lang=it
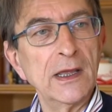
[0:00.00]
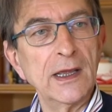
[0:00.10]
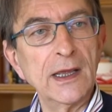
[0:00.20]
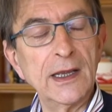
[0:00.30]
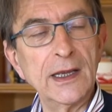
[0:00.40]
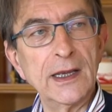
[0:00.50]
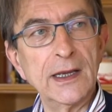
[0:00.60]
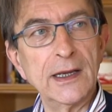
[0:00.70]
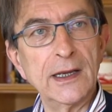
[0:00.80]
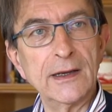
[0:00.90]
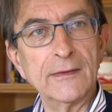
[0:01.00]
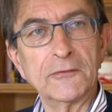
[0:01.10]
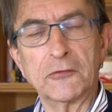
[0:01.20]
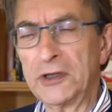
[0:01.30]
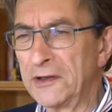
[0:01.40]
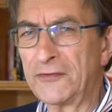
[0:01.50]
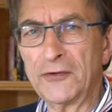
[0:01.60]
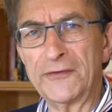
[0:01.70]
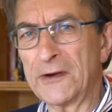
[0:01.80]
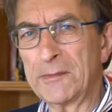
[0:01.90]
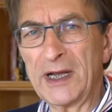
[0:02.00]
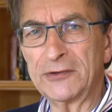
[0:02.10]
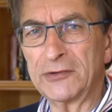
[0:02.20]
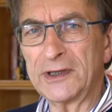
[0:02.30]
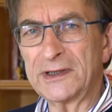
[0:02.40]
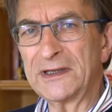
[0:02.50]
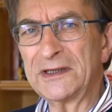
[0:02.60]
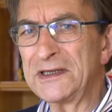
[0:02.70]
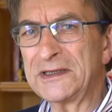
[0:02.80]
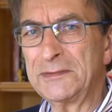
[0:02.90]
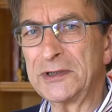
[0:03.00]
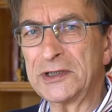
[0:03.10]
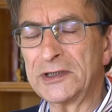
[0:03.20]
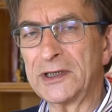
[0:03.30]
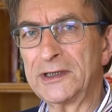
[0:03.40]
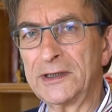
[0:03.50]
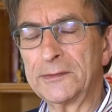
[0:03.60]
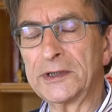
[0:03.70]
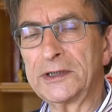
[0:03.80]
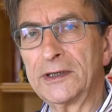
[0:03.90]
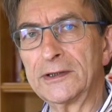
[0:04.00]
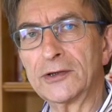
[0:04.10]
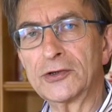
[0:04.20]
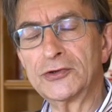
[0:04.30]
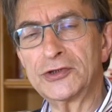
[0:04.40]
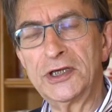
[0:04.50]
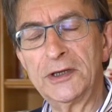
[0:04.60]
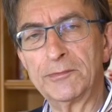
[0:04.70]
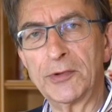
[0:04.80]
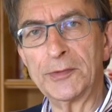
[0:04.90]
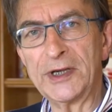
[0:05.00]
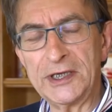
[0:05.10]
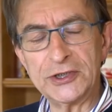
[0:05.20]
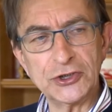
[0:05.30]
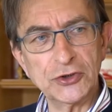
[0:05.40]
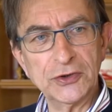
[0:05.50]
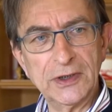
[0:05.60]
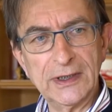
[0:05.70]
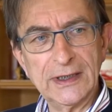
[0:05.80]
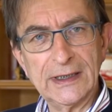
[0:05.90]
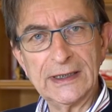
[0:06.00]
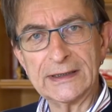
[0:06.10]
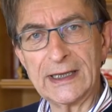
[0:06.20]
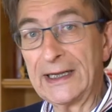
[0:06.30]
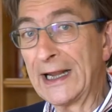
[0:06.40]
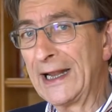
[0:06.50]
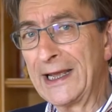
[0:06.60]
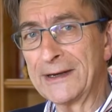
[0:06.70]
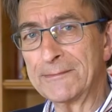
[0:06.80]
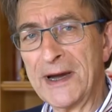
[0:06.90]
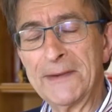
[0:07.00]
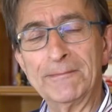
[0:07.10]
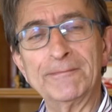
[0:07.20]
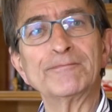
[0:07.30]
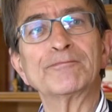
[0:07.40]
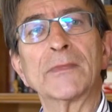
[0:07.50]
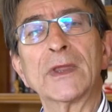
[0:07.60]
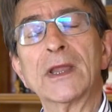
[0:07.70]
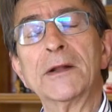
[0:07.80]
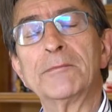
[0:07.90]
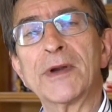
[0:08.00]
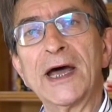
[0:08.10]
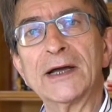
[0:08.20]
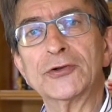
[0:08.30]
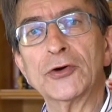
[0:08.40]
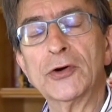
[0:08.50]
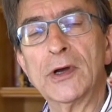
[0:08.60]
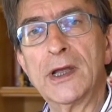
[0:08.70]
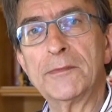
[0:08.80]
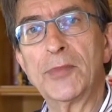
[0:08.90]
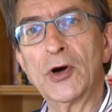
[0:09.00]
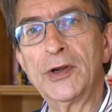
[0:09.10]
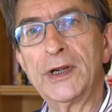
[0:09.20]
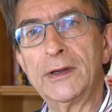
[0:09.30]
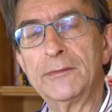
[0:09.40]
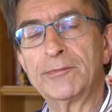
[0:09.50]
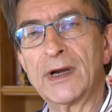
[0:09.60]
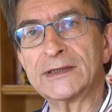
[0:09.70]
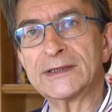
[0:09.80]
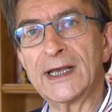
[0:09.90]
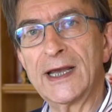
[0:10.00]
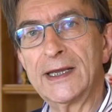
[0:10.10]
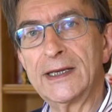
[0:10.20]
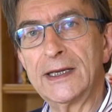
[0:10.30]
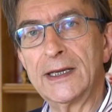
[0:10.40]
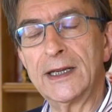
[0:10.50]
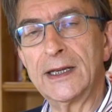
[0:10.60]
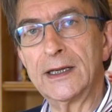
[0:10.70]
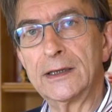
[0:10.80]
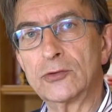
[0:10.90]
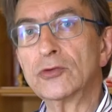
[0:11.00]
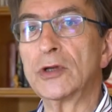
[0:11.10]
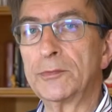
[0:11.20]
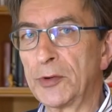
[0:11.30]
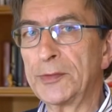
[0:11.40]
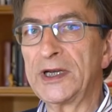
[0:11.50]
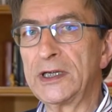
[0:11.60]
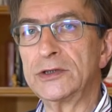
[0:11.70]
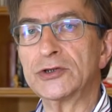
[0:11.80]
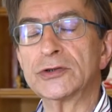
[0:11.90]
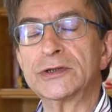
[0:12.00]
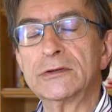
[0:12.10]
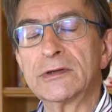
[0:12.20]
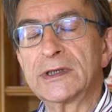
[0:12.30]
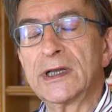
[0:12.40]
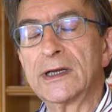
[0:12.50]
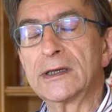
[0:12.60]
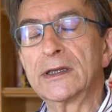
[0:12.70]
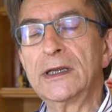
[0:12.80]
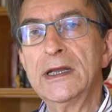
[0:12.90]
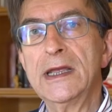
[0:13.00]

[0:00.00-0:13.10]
E quindi fui fermato da tantissimi cittadini, la mattina andò così, il pomeriggio tagliai l'erba del prato e poi passai eh, tutto il pomeriggio, sino a tardi,